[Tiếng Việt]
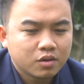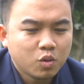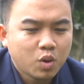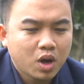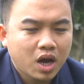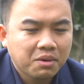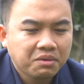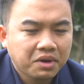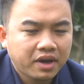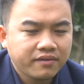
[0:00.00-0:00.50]

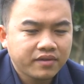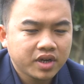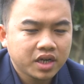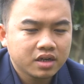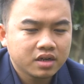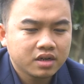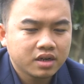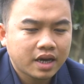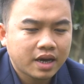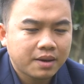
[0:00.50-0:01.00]
u hai hai Việt
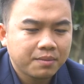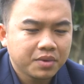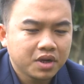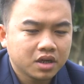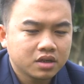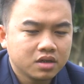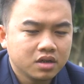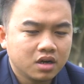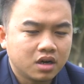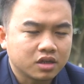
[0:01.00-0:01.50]
Nam được
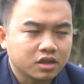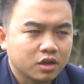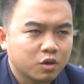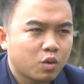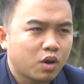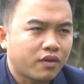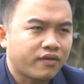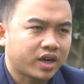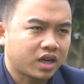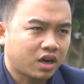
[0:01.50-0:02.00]
hưởng
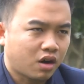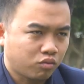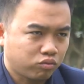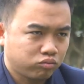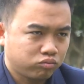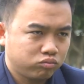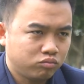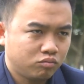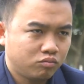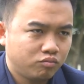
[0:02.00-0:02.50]
quả phạt góc.
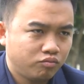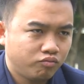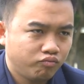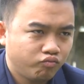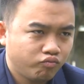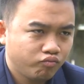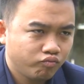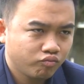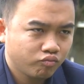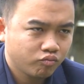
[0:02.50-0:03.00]

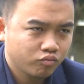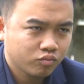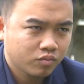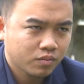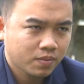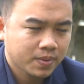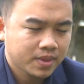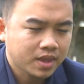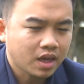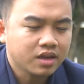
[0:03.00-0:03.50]

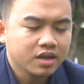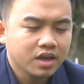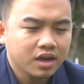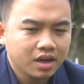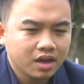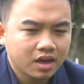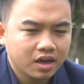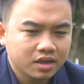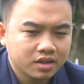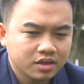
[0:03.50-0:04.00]
Tất nhiên
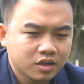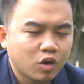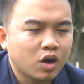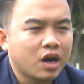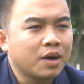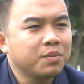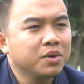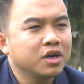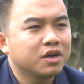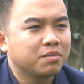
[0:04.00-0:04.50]
là do
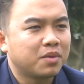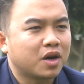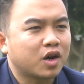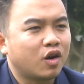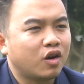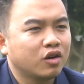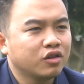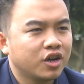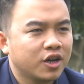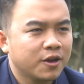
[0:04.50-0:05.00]
áp lực và
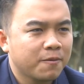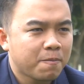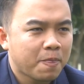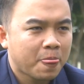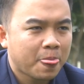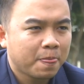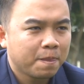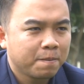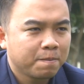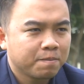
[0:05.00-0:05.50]
khó thôi.
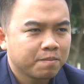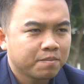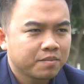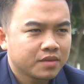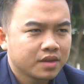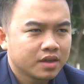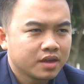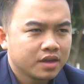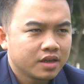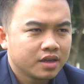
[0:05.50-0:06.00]

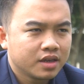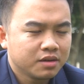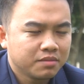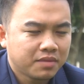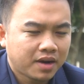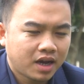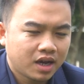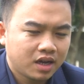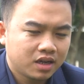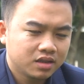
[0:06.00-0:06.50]
Nhưng
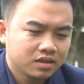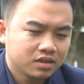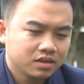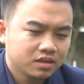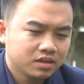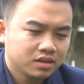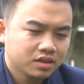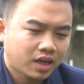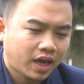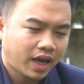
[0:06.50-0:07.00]
mà
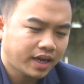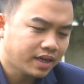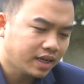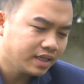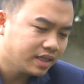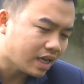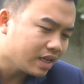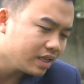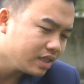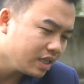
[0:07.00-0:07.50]
anh đánh
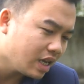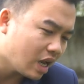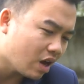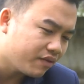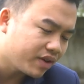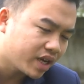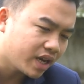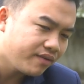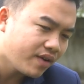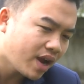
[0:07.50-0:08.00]
giá như thế nào
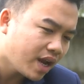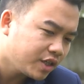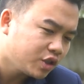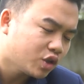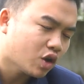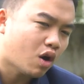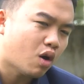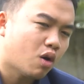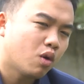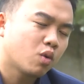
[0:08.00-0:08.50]
về cái vai
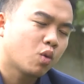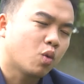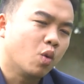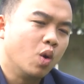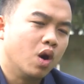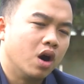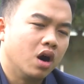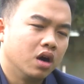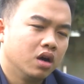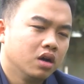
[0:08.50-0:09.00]
trò
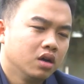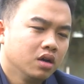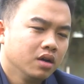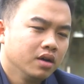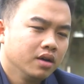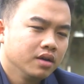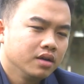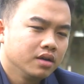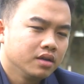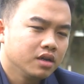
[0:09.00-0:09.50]
của
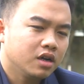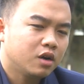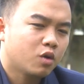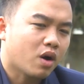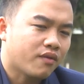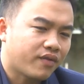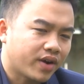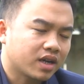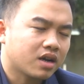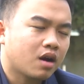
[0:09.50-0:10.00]
những
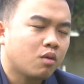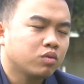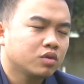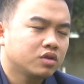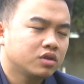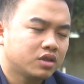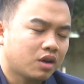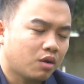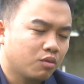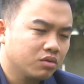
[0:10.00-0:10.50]
quả phạt góc
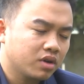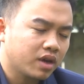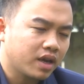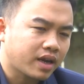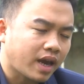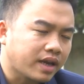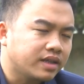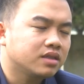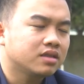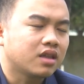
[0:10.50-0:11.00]
trong cái
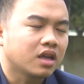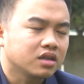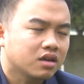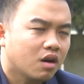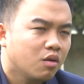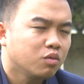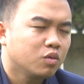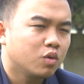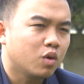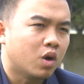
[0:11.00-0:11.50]
cách tấn
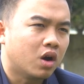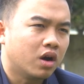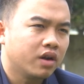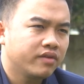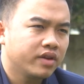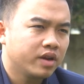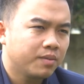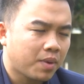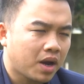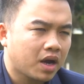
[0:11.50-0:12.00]
công của huấn
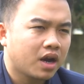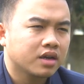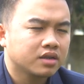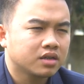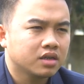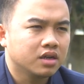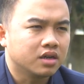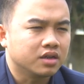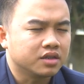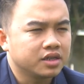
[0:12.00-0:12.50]
luyện viên Park
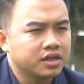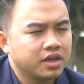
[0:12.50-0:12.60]
Hang-seo?